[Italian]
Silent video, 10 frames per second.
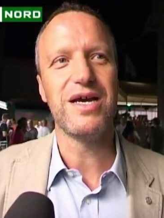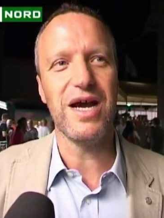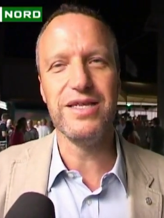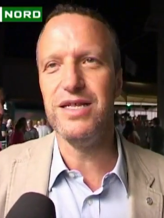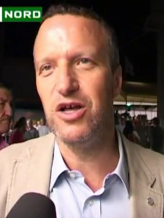
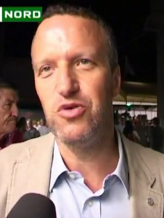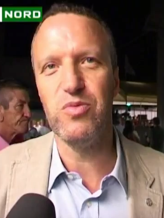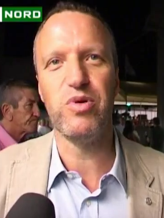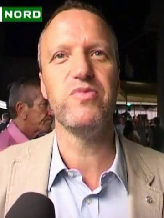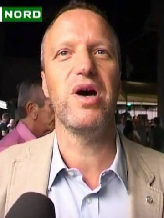candidato
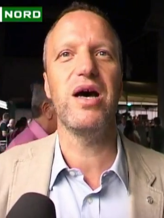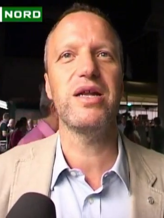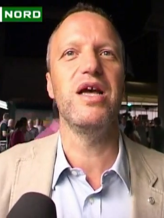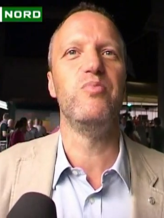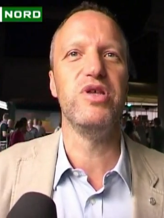alle
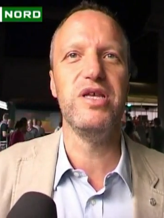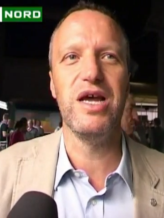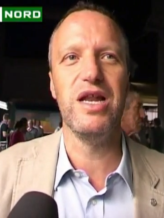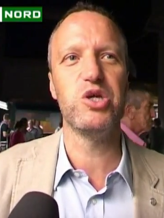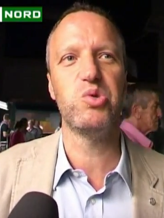primarie, il
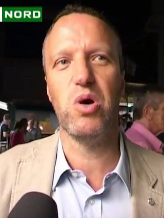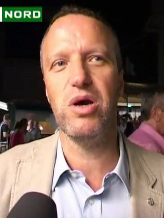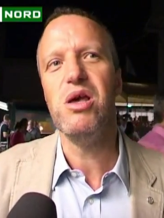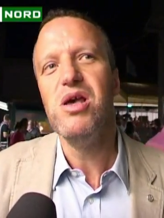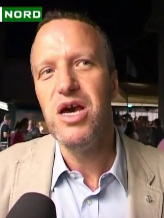PDL e i
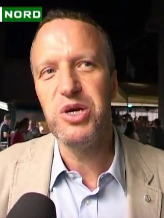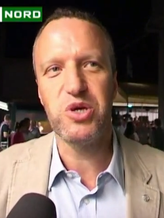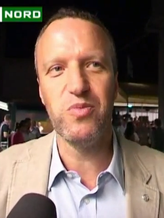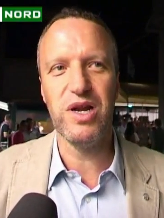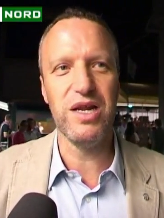suoi e
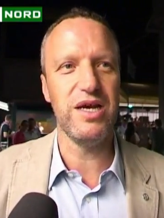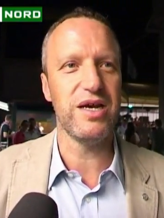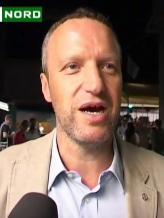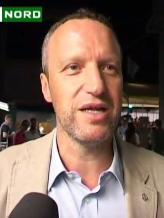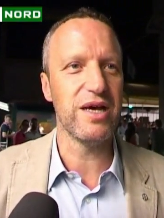siccome la
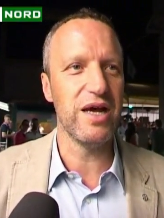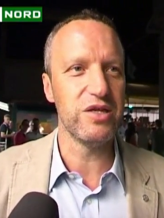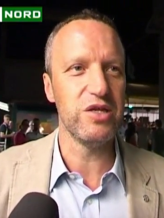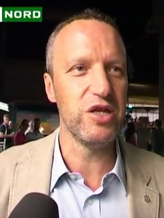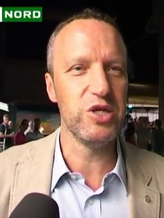Lega ha
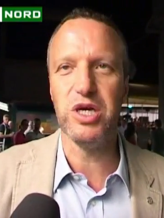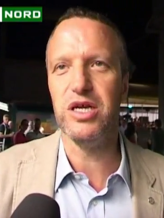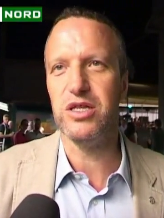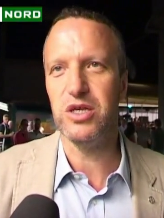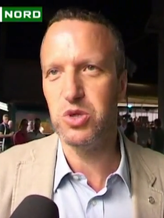tanti
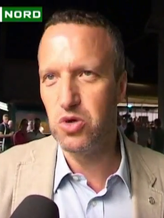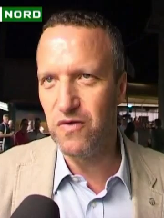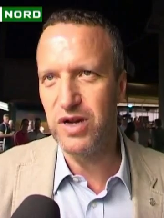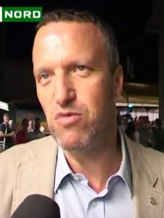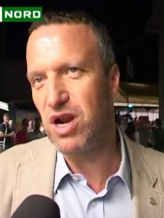dirigenti
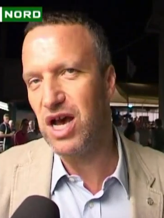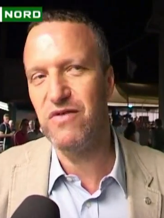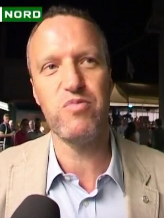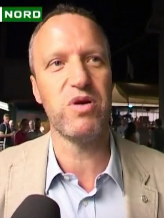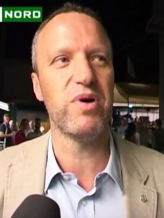giovani,
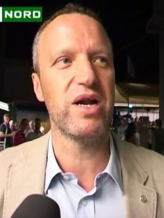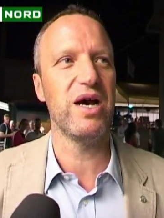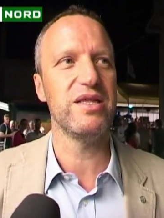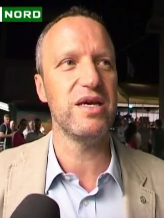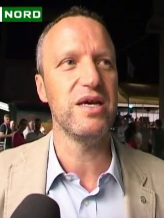bravi,
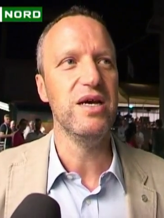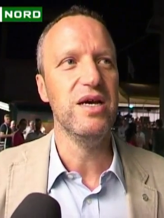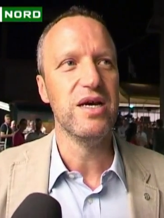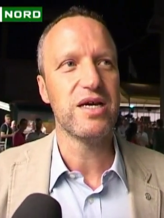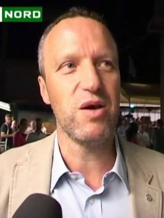preparati
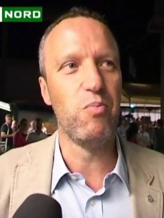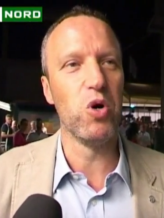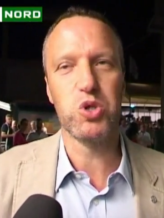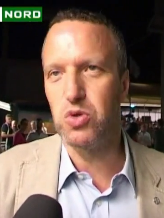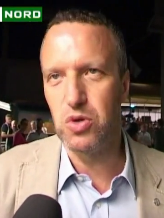che
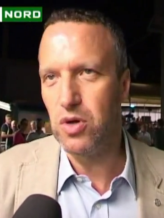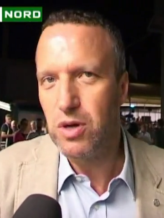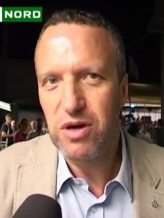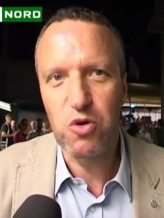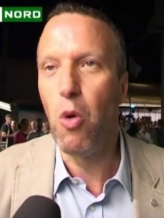possono
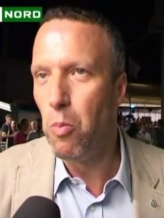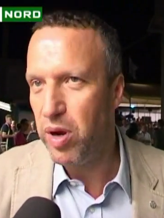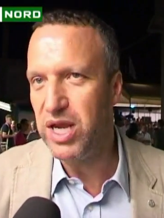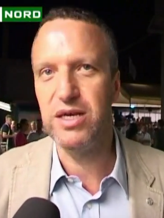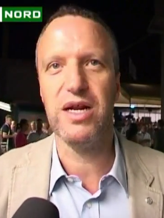
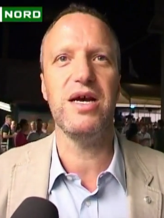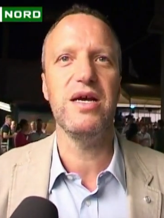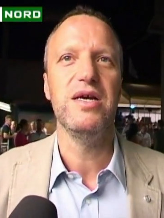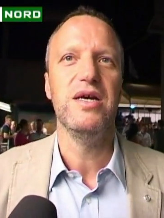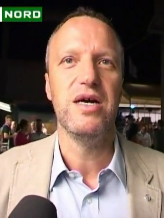
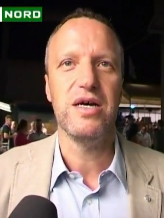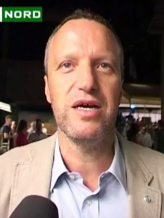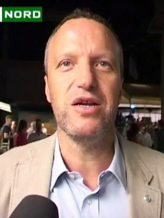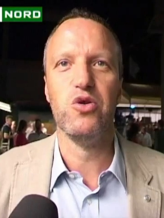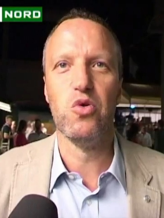competere,
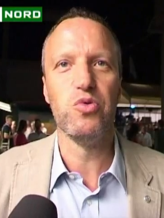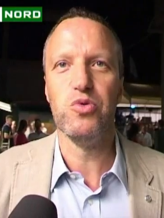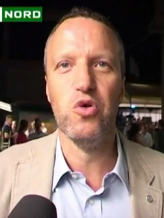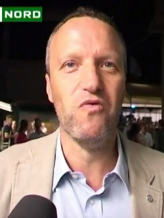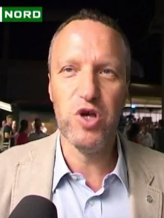eh, non,
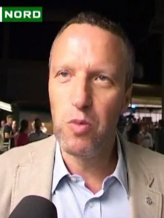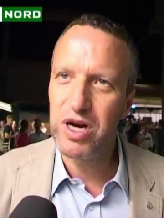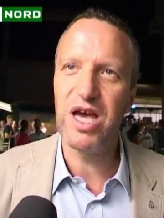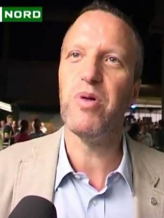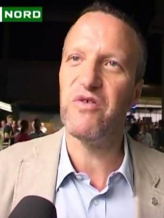non, vedo
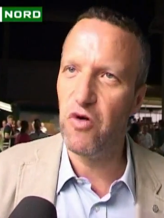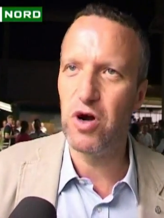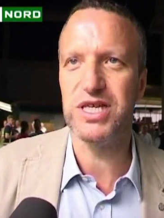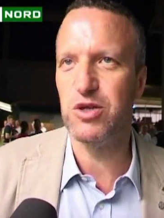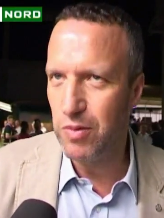perché per
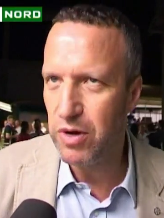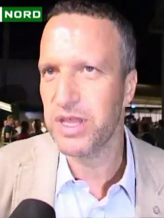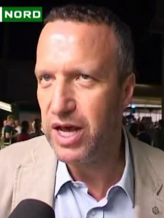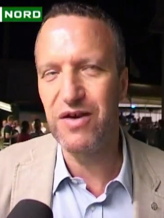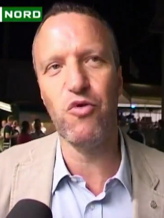forza dobbiamo
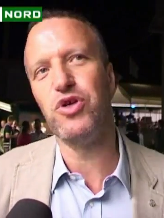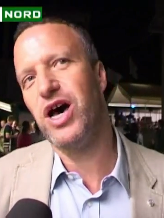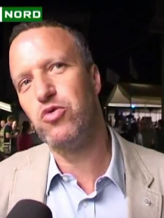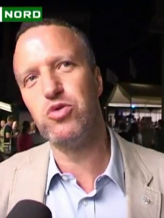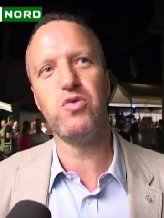andare a
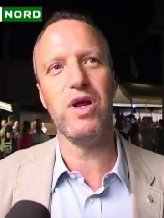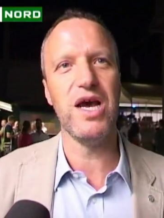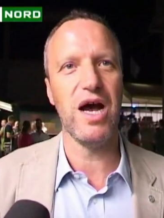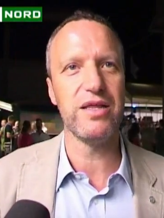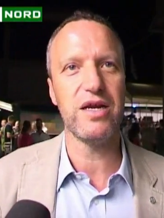votare uno di
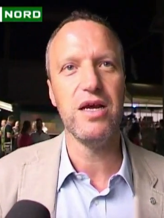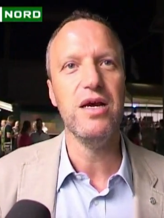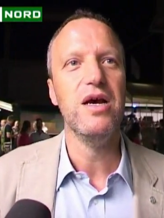quegli altri.